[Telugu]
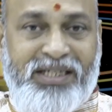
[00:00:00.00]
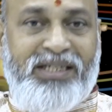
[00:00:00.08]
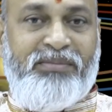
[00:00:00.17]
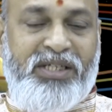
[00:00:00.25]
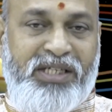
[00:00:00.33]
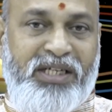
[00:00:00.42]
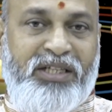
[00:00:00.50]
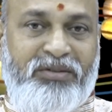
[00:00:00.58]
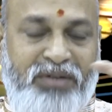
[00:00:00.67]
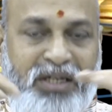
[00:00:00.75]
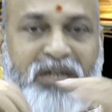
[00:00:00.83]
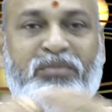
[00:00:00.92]
సెటిల్మెంట్ చేయడం
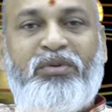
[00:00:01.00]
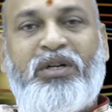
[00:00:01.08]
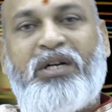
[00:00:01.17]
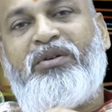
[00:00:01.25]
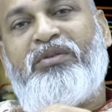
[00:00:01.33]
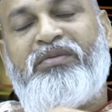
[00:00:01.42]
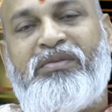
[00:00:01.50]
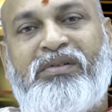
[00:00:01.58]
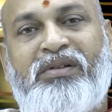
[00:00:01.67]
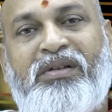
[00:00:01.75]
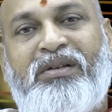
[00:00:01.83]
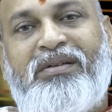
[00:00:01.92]
ద్వారా డబ్బులు రావడం
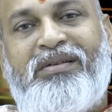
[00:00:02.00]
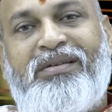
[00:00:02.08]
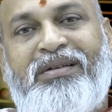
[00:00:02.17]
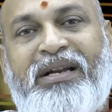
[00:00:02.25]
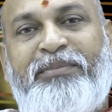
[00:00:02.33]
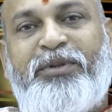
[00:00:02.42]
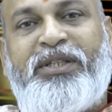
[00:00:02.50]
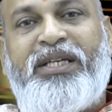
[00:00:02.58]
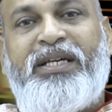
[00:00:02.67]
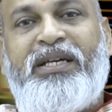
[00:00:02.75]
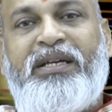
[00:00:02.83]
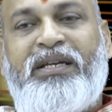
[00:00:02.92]

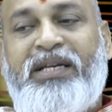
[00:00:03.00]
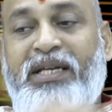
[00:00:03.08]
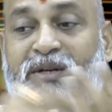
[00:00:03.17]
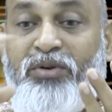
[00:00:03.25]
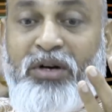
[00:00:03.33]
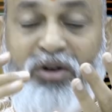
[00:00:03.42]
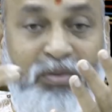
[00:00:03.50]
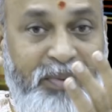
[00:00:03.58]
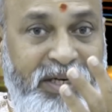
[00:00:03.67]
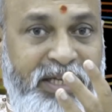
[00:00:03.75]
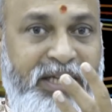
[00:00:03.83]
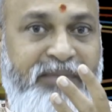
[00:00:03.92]
లేకపోతే ఈయన
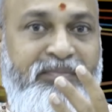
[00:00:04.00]
గొడవపడి